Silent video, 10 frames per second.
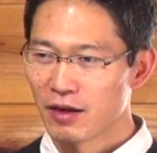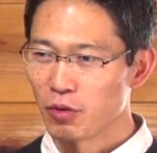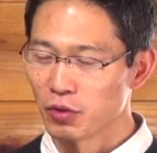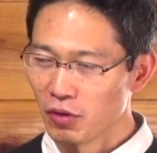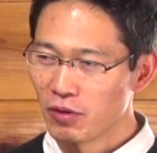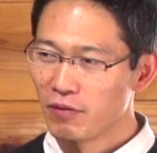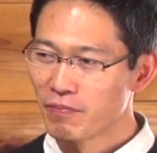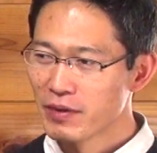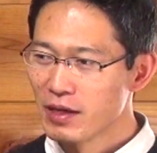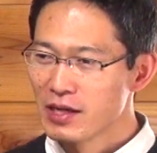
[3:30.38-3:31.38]
こと
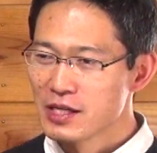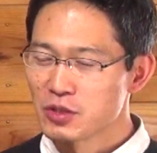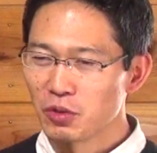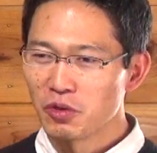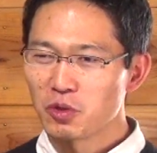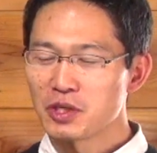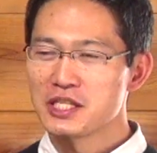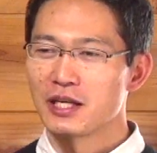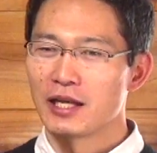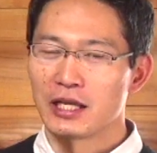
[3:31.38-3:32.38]
その
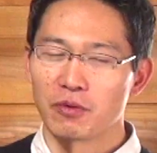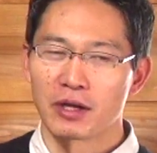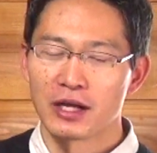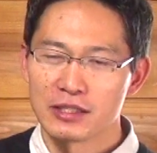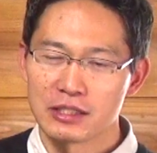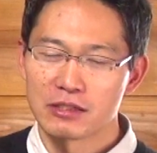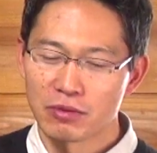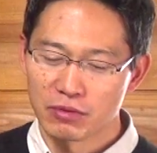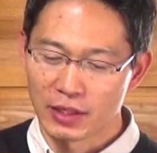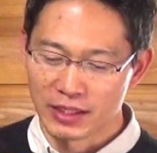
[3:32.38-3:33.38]
時じゃないと感じる
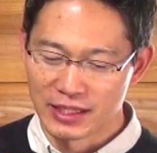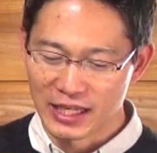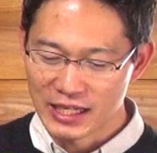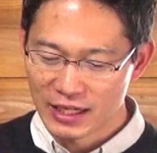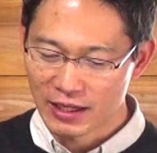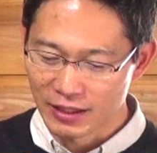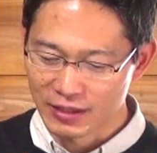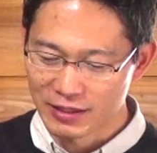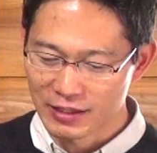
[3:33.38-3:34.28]
ことができなかっ